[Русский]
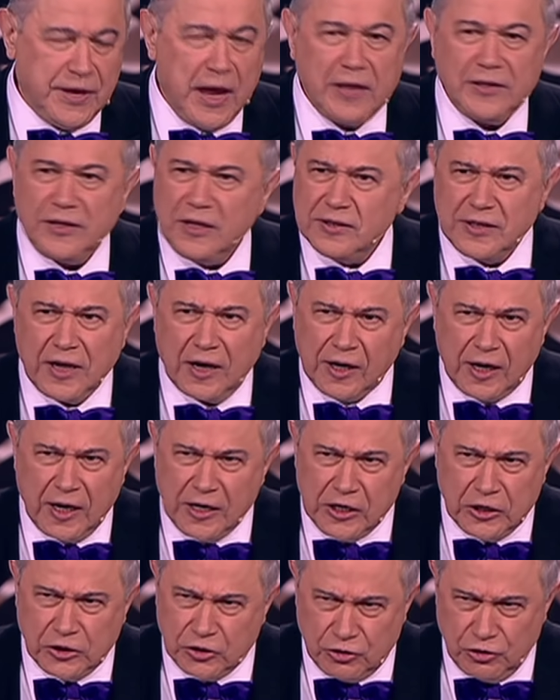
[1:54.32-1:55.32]
Все эти
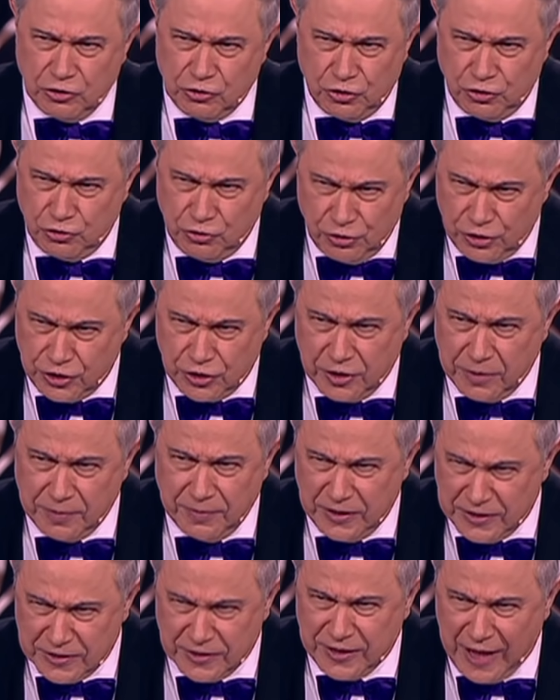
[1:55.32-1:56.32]
заграничные
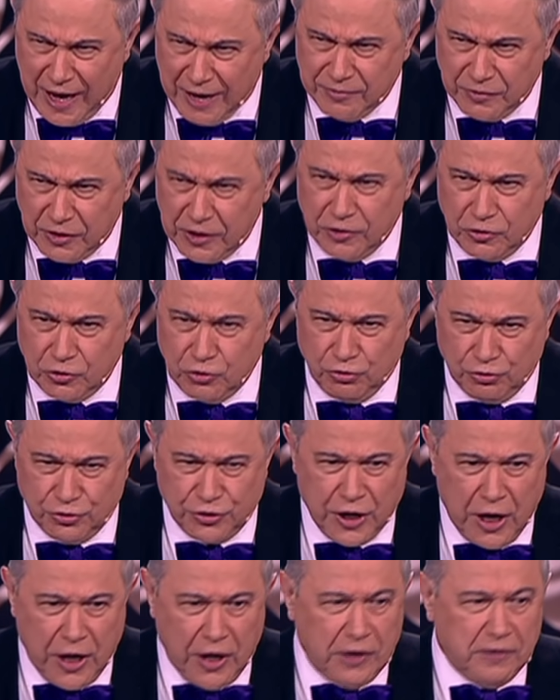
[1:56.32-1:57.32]
штучки мы знаем
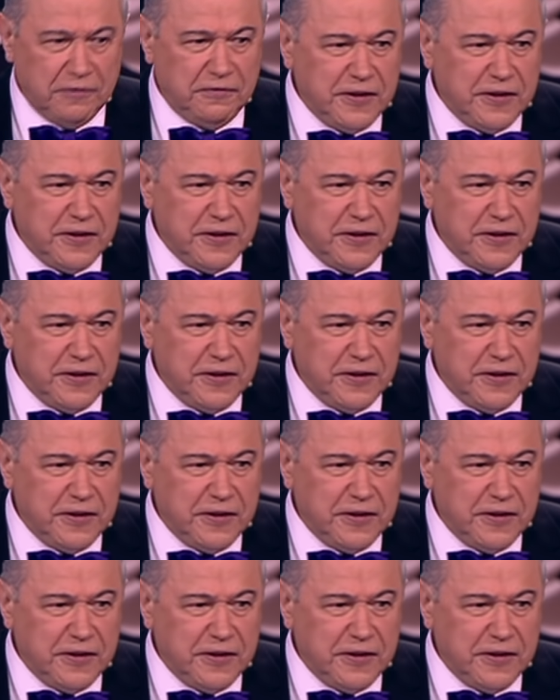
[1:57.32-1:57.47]
наизусть.